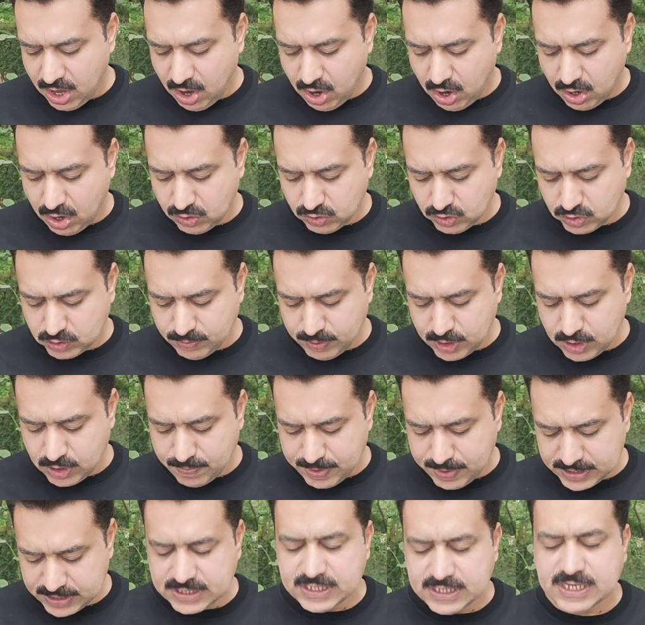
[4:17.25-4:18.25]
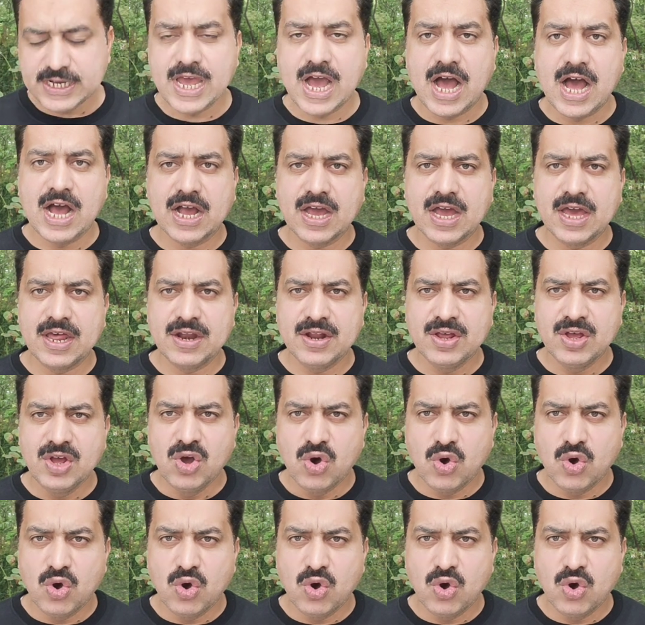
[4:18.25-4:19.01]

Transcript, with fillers: और उसमें जो बच्ची ने आकर